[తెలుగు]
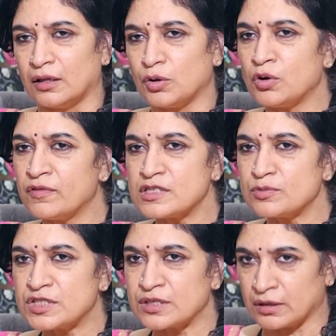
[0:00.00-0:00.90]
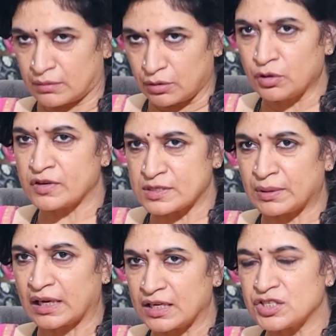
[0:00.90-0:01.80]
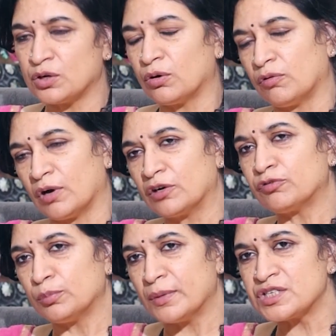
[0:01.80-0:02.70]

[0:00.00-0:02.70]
ద యూనివర్స్ విచ్ యూనివర్స్ మనకి ఇచ్చిన ఒక వండర్ఫుల్